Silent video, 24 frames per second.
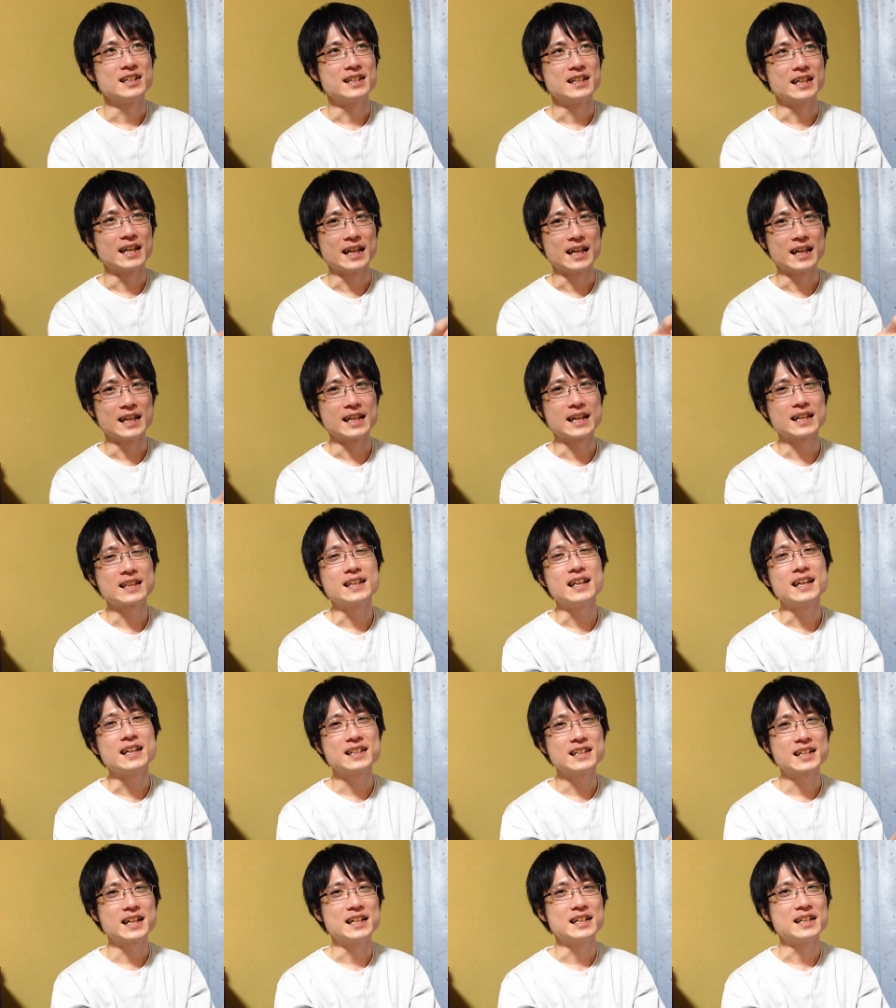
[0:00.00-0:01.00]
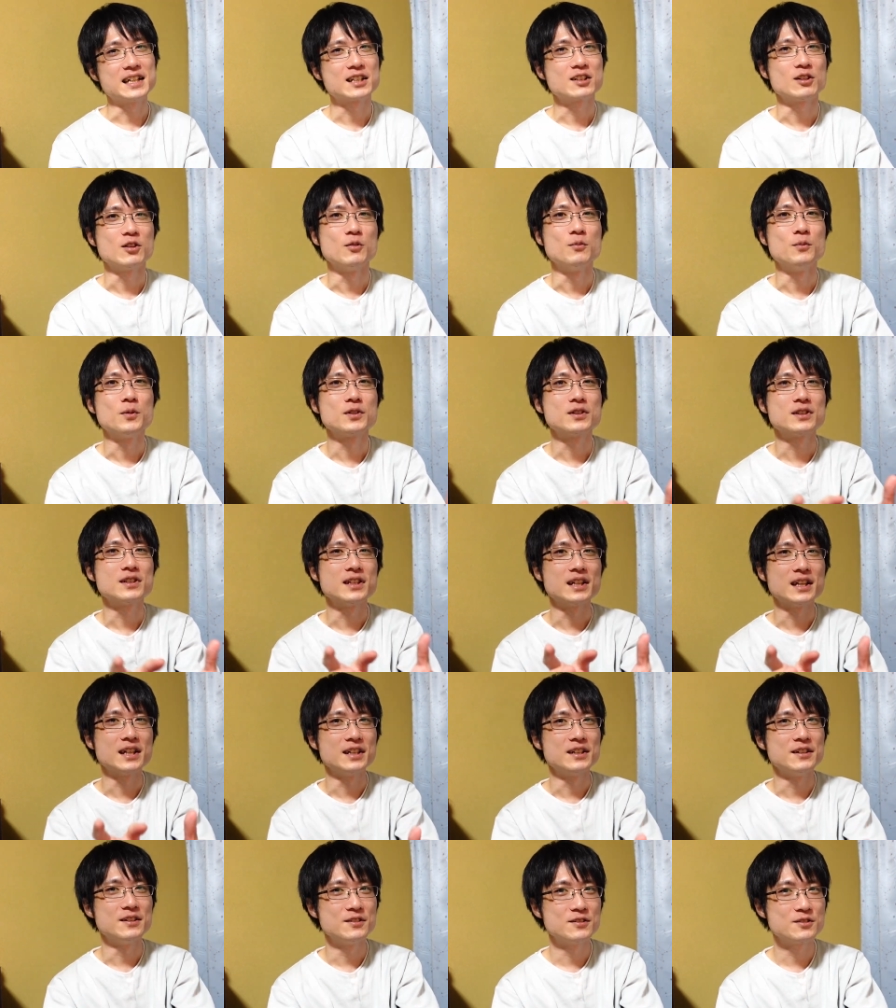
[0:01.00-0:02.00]
えやっていきたいなと思って
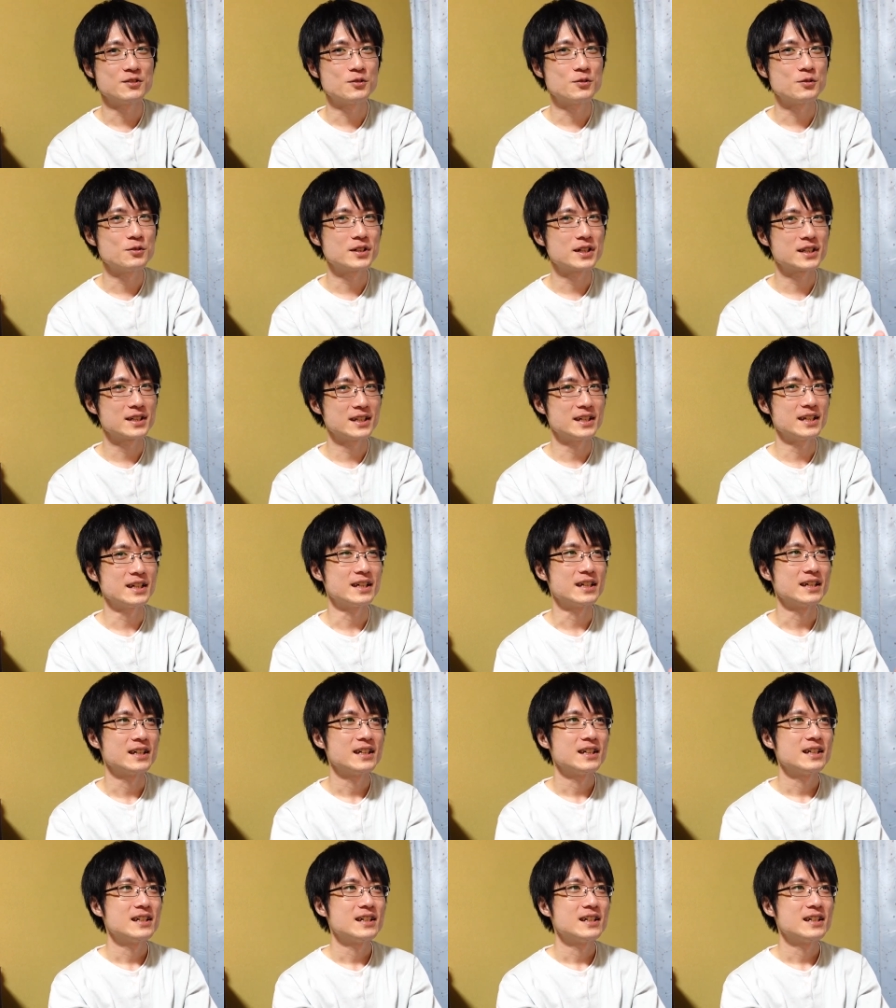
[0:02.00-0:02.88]
いる動画で、